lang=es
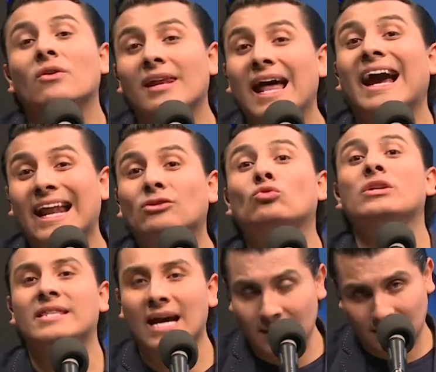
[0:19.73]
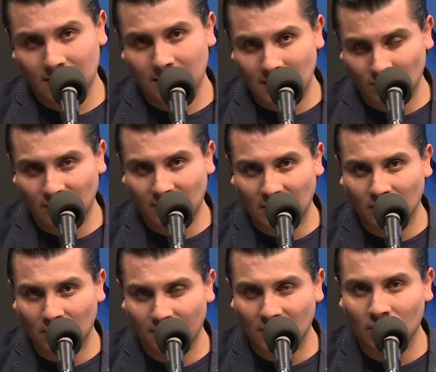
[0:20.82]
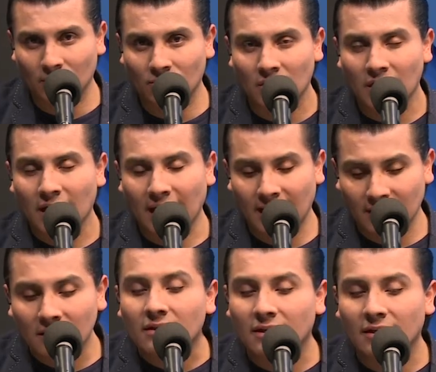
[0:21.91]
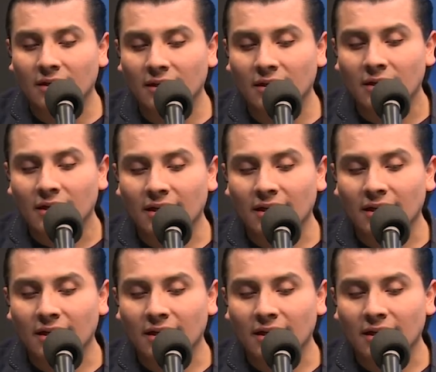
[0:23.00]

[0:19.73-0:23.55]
la gratuidad de los estacionamientos en eh,